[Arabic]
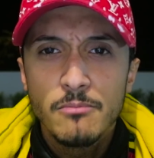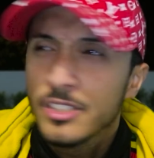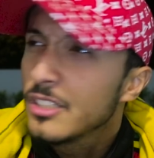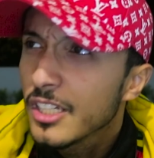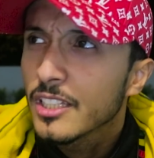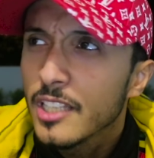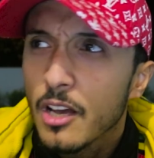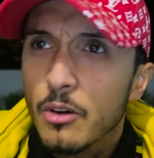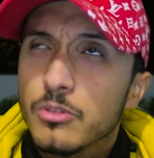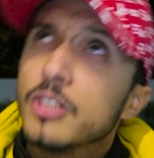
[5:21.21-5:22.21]
ماشي شي
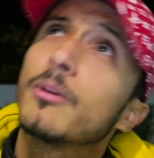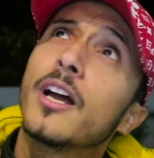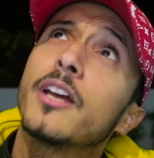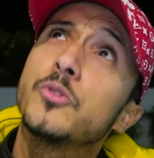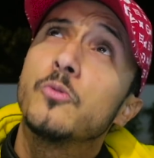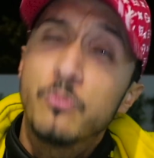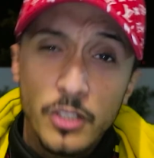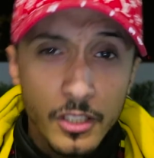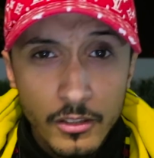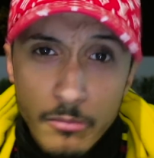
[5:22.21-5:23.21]
يطلع وشي يبقى كيشوف
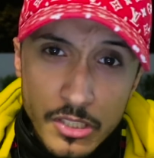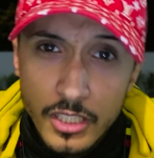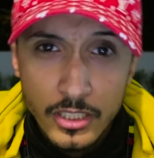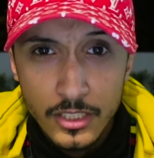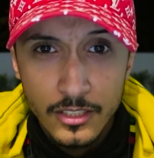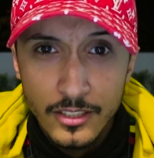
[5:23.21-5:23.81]
فيه ما جاتش